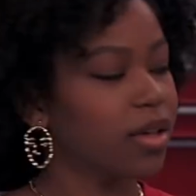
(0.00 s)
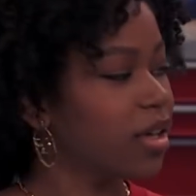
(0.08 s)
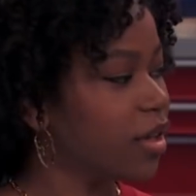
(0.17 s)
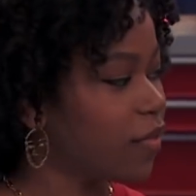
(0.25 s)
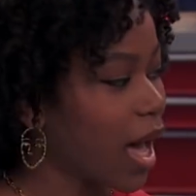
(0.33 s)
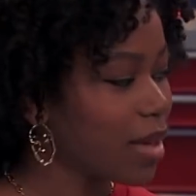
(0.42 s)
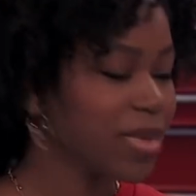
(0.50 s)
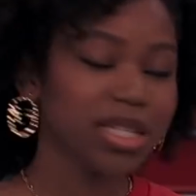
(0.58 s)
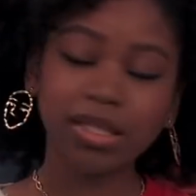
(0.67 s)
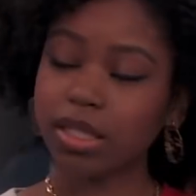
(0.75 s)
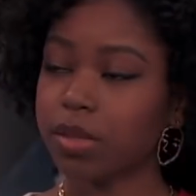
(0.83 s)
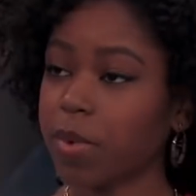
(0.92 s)
Se eu
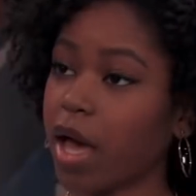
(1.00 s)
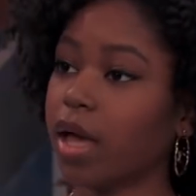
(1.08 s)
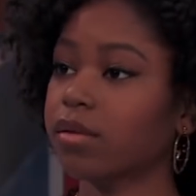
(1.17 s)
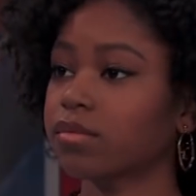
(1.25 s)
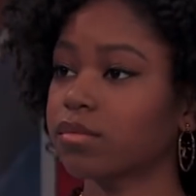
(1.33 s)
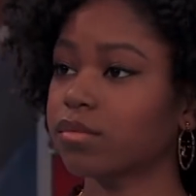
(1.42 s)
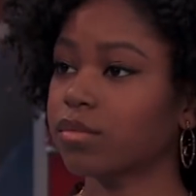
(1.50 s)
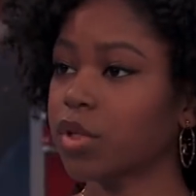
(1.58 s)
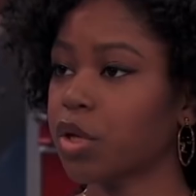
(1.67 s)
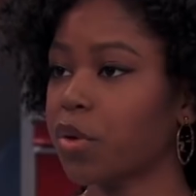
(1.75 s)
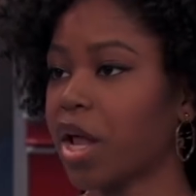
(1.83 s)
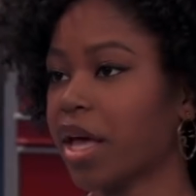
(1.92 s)
perder essa tacada,
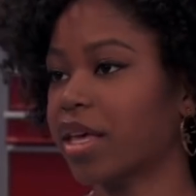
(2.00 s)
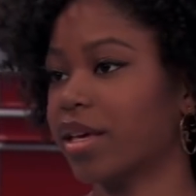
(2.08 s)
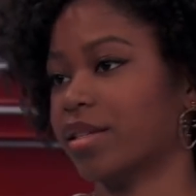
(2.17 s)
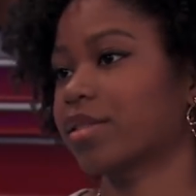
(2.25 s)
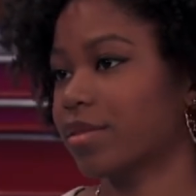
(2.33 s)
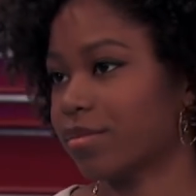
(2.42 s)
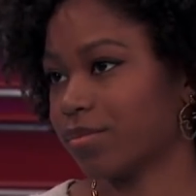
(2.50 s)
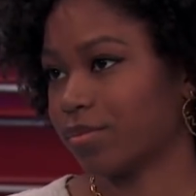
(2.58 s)
a gente se beija.